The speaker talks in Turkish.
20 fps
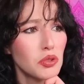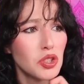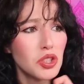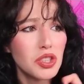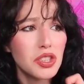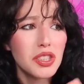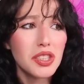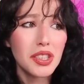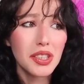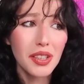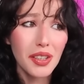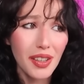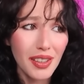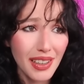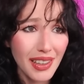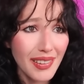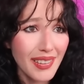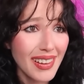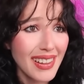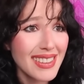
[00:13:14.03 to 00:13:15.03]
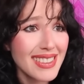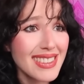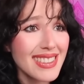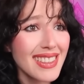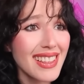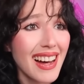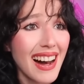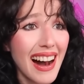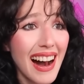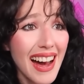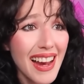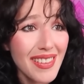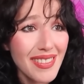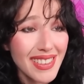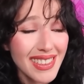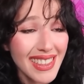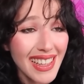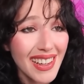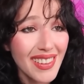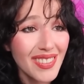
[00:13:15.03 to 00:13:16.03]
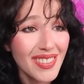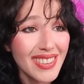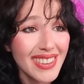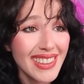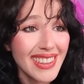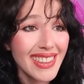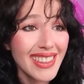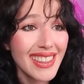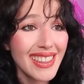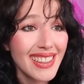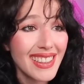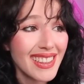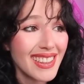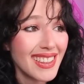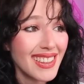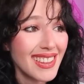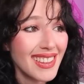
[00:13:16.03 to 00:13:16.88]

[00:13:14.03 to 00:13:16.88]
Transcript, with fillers: Ciddi olamazsın. Harbiden mi?